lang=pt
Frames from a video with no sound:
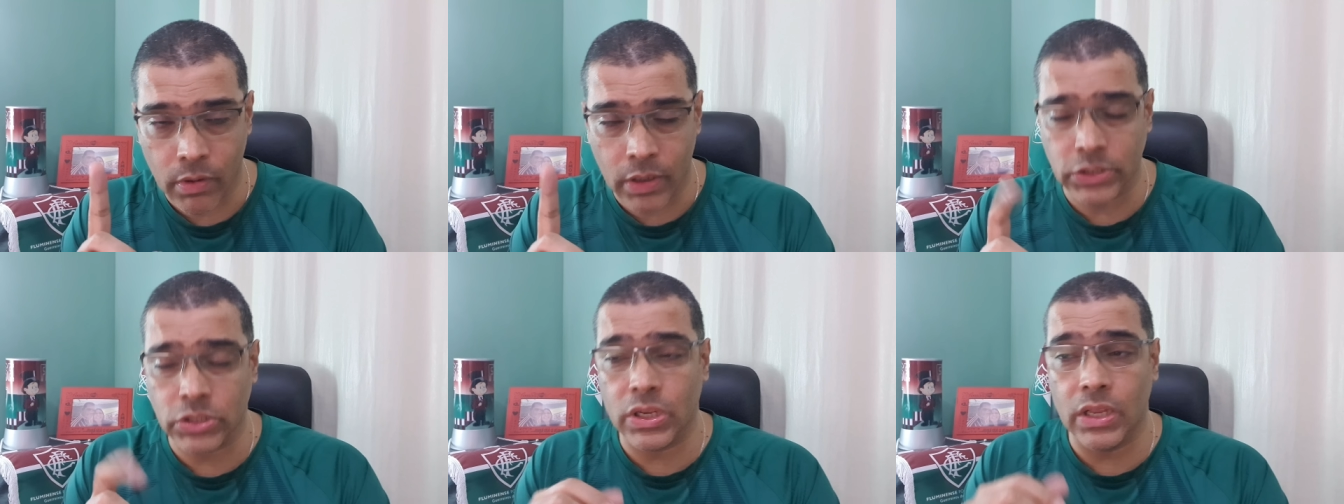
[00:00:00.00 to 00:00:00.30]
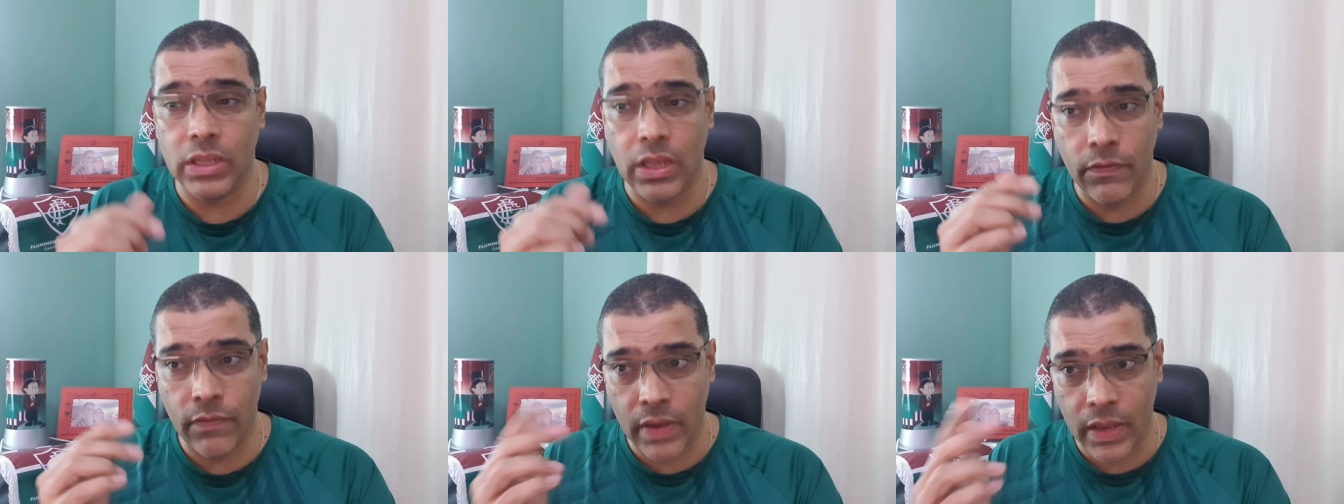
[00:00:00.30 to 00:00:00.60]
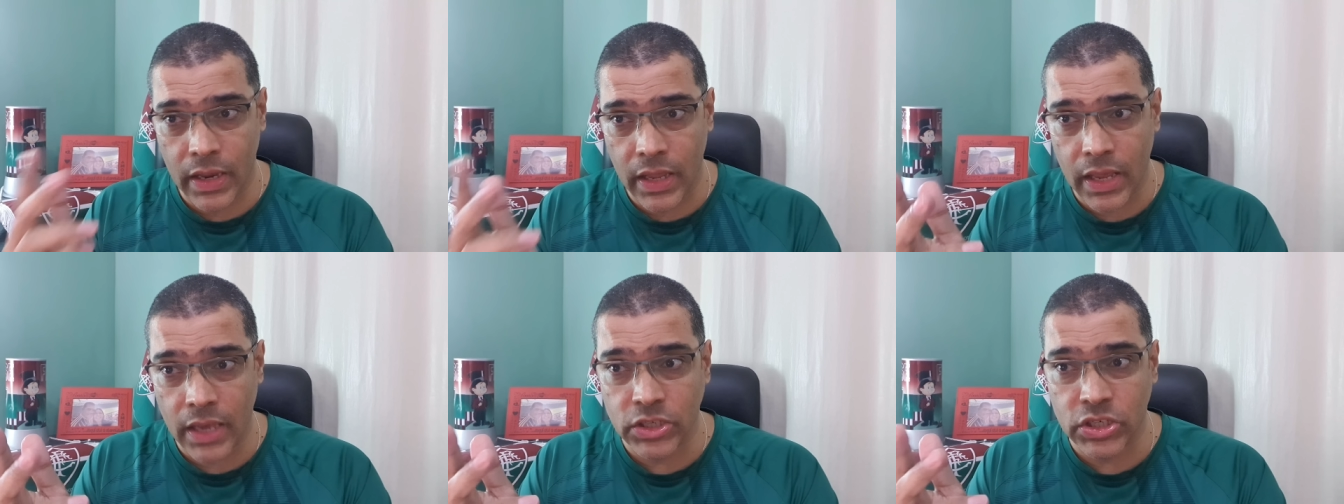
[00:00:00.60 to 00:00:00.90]
acho que
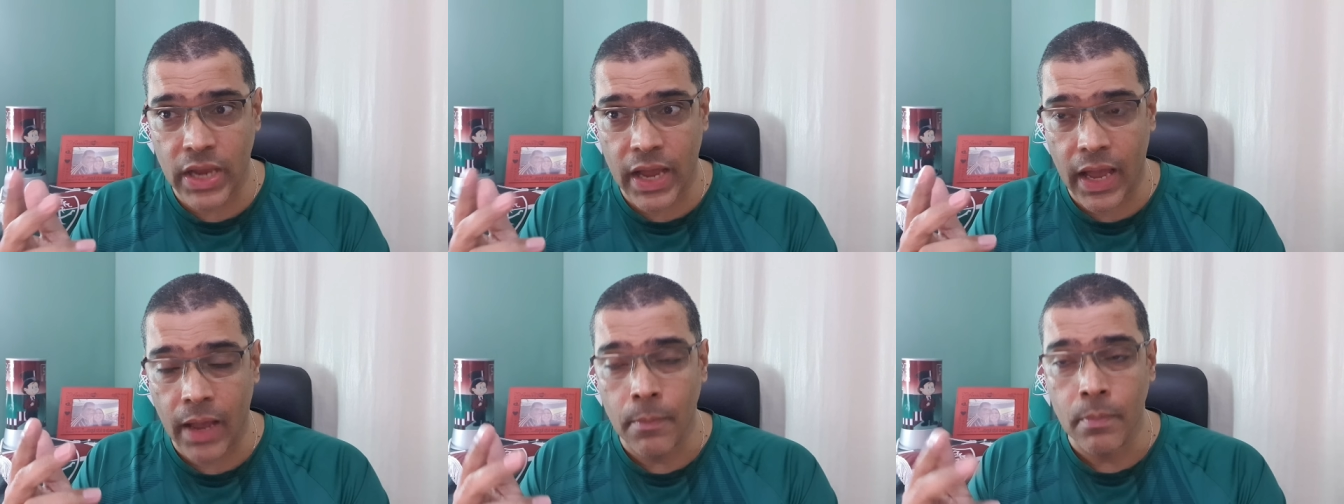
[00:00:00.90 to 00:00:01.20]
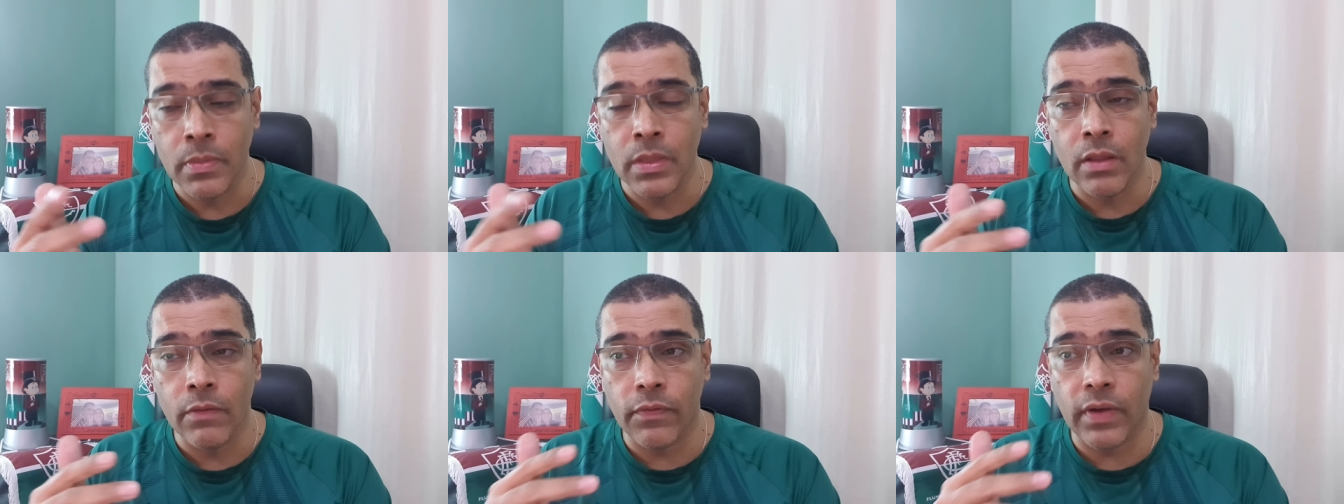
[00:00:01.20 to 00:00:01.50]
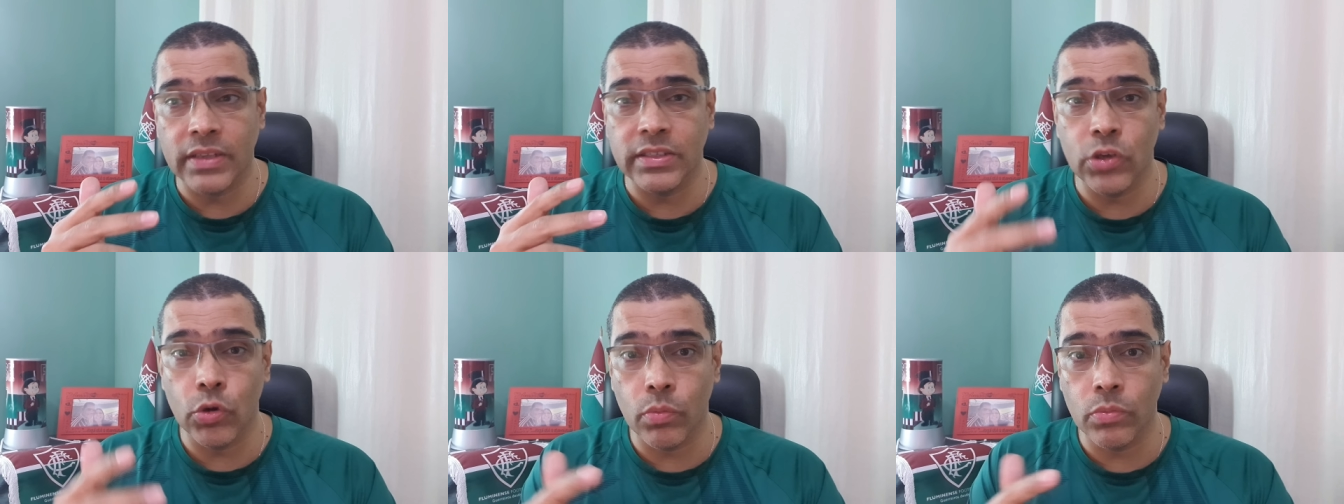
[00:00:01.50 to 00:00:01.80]
deveria já
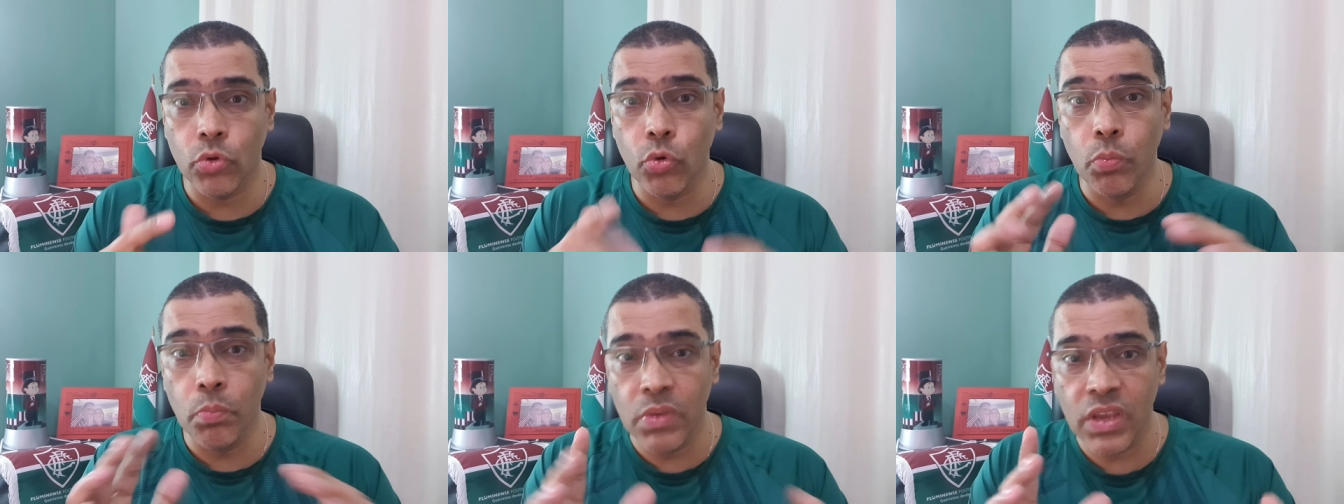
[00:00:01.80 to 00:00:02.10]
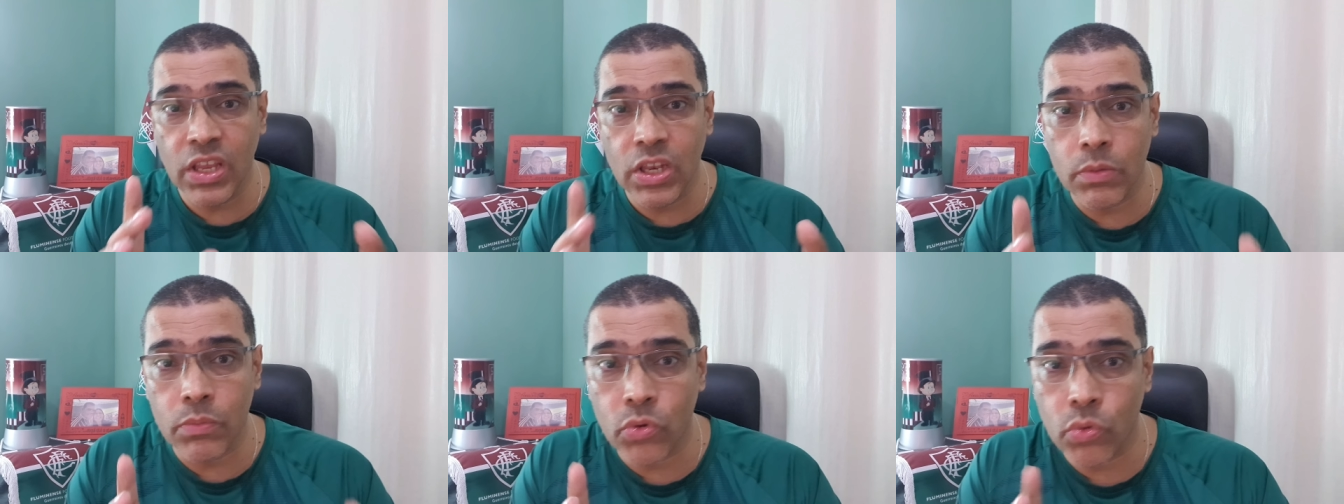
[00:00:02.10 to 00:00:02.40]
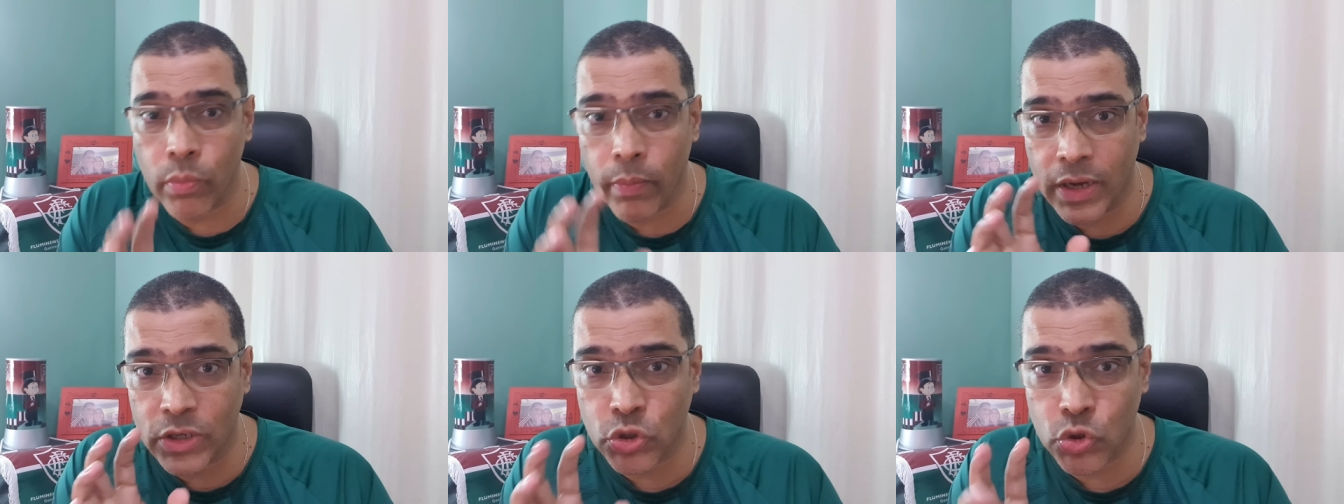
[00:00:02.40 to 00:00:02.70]
fazer um, no
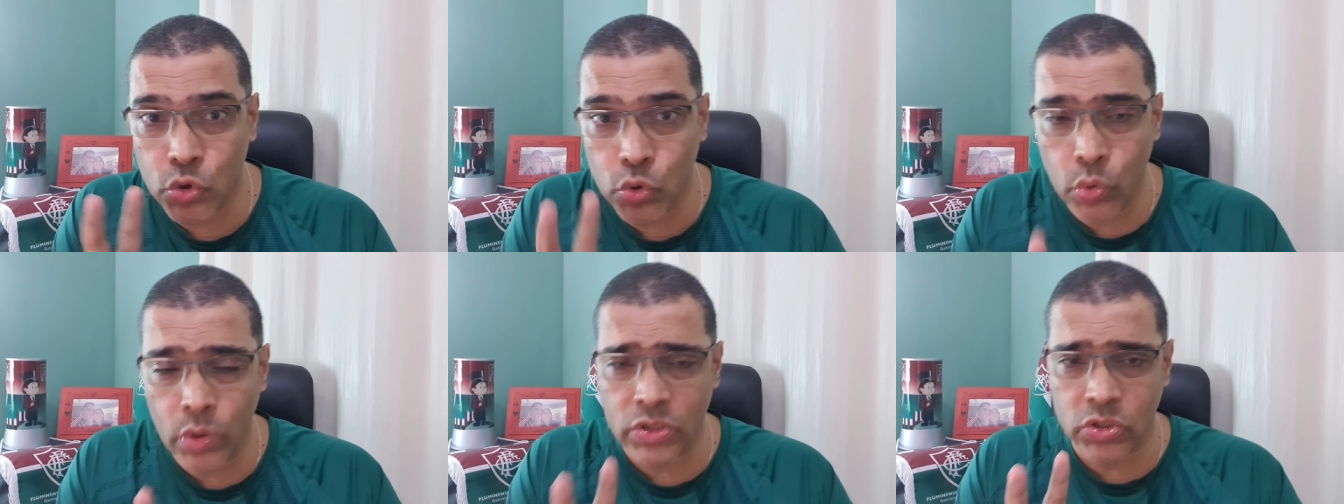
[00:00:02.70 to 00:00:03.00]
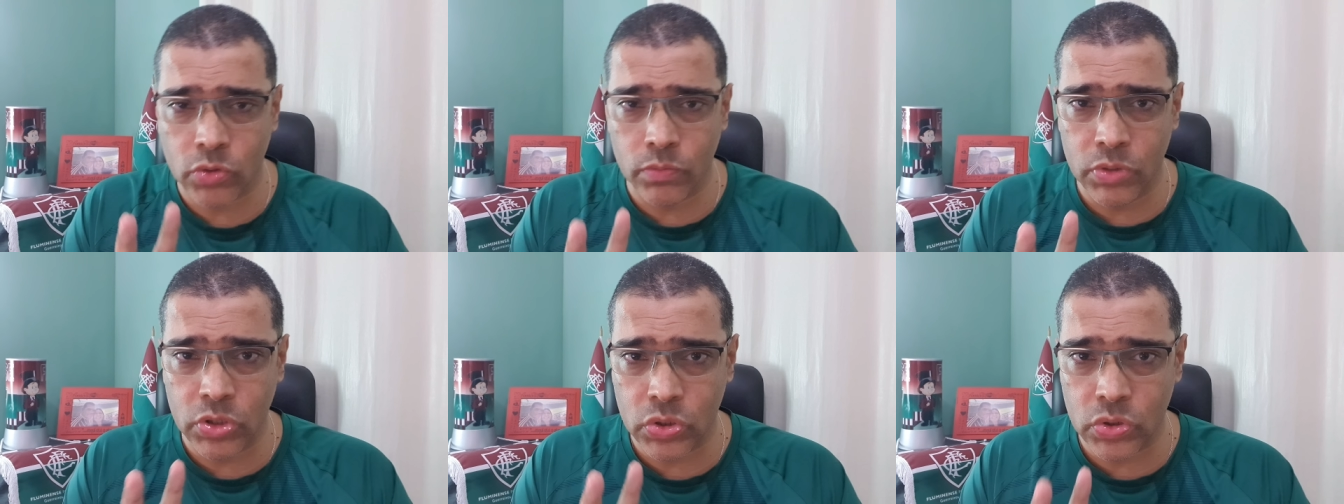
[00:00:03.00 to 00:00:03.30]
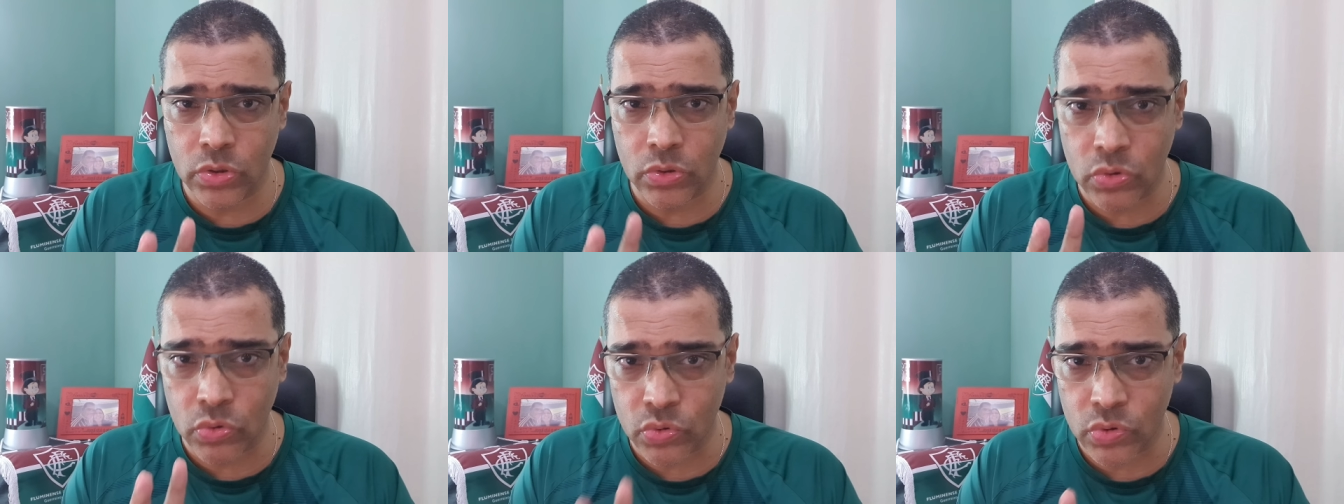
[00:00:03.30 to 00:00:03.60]
mínimo mais duas
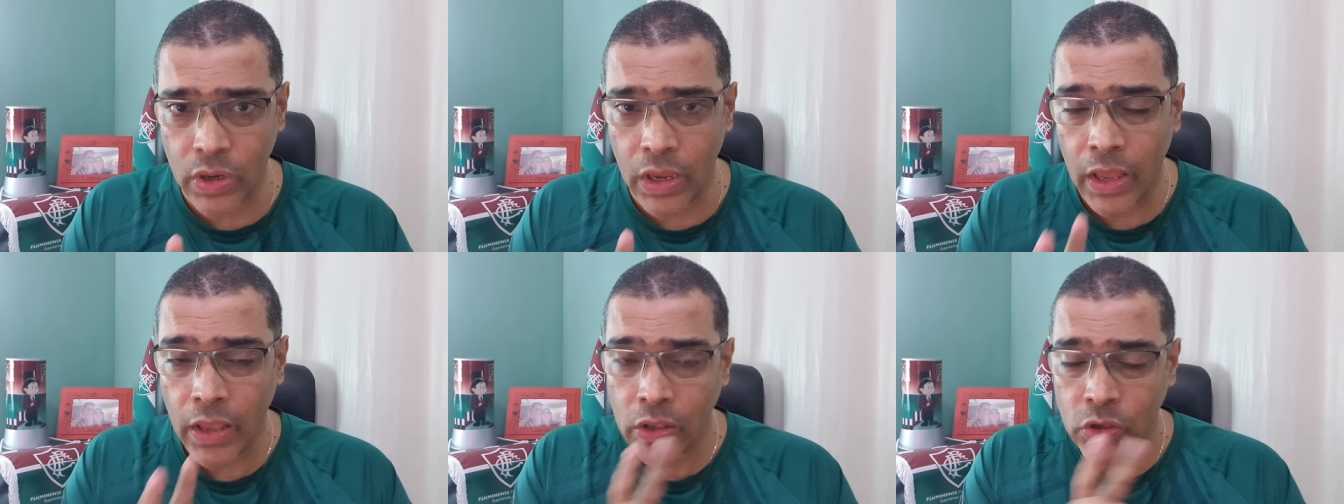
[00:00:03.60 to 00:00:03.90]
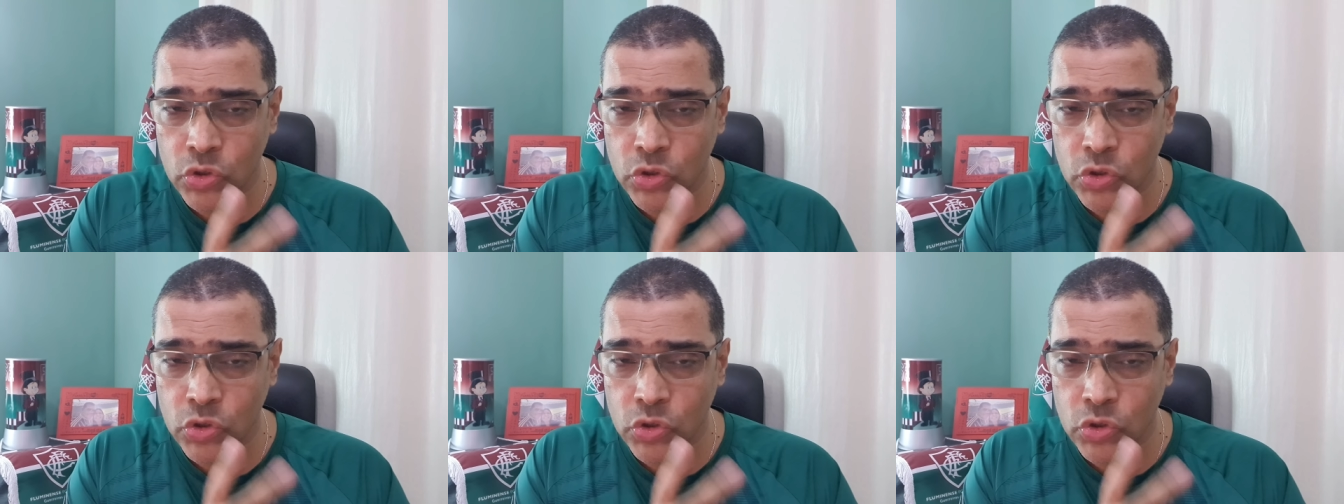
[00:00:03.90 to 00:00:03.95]
substitu